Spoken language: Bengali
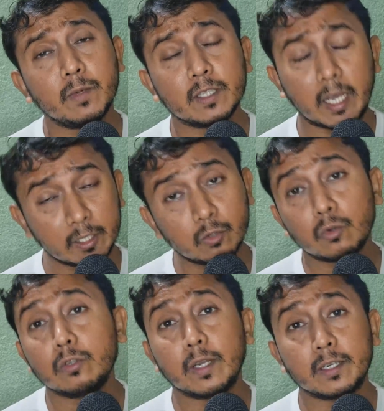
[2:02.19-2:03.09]
বা
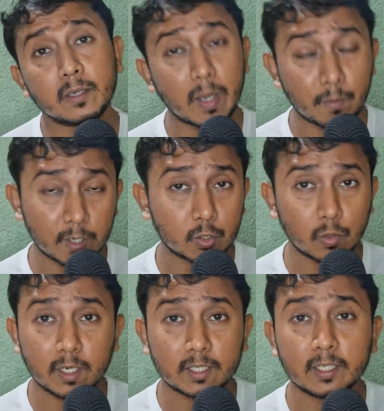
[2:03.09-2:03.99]
দায়িত্বরও কিন্তু একটা ব্যাপার
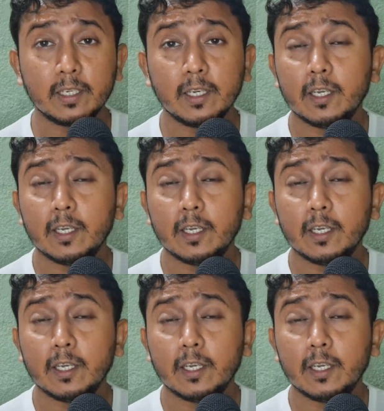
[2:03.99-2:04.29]
চলে আসে